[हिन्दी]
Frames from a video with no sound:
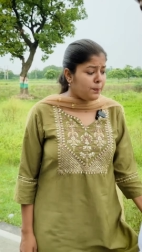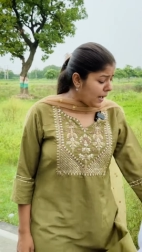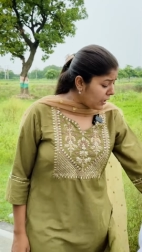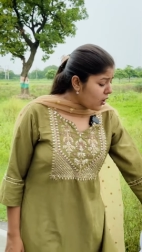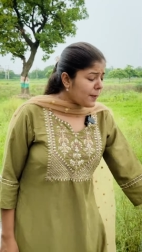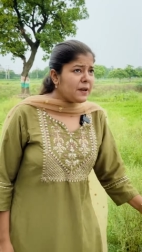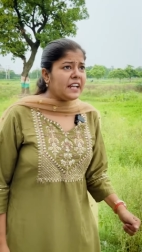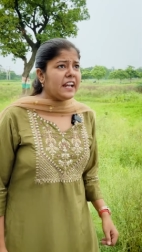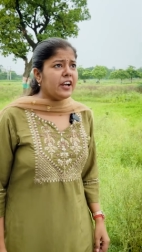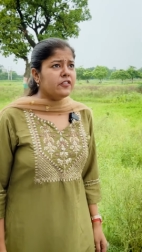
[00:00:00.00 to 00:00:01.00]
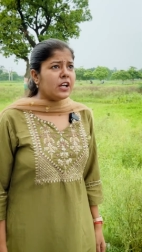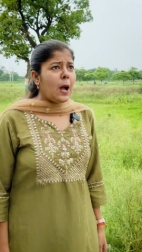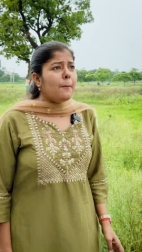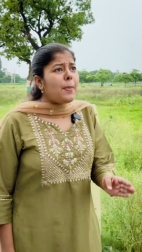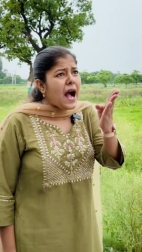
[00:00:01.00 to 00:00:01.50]
पकड़ो अपना ये गिफ्ट
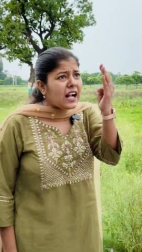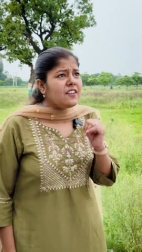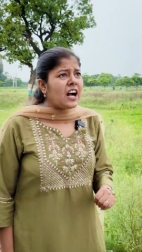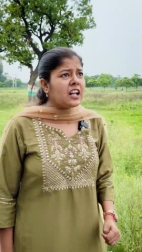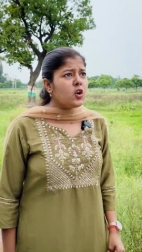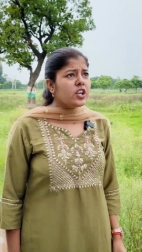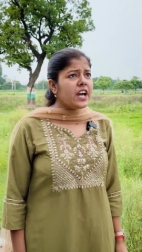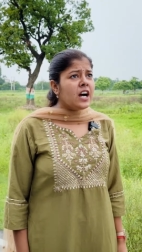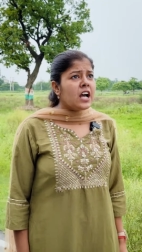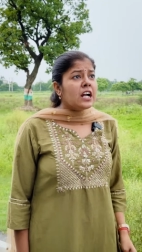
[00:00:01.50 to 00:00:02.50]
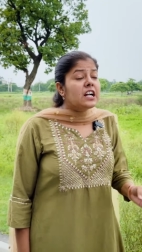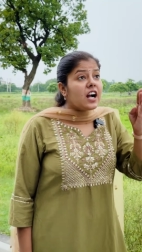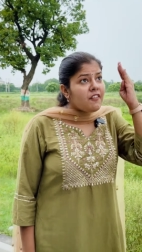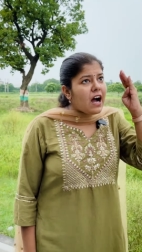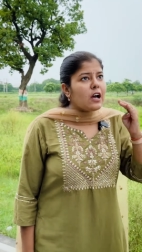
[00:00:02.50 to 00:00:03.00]
पागल वागल हो क्या
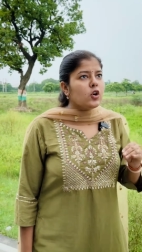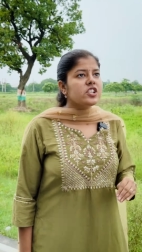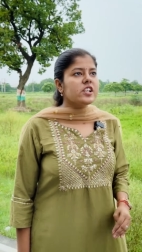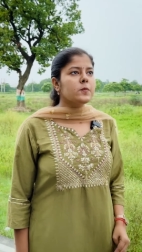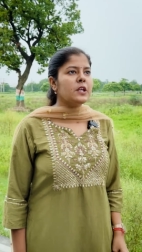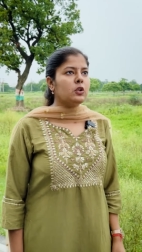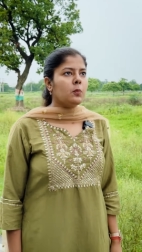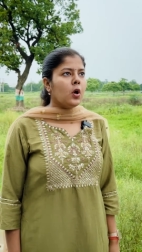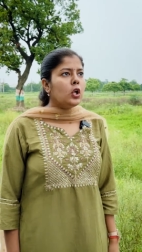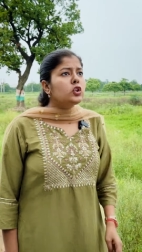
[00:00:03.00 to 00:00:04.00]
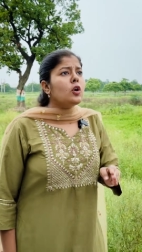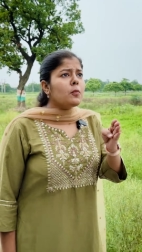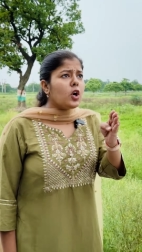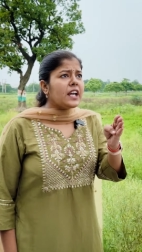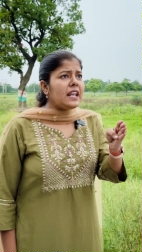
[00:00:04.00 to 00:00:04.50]
गवार हो सच में तुम
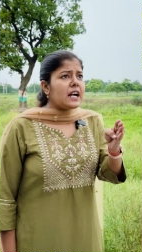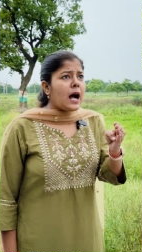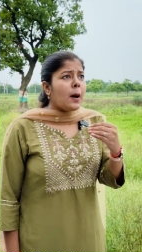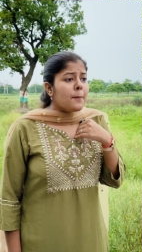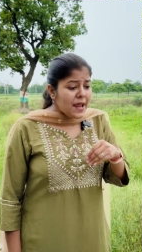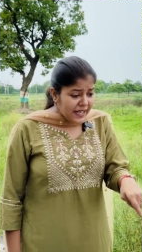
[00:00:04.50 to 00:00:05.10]
तुमको क्या लगा मैं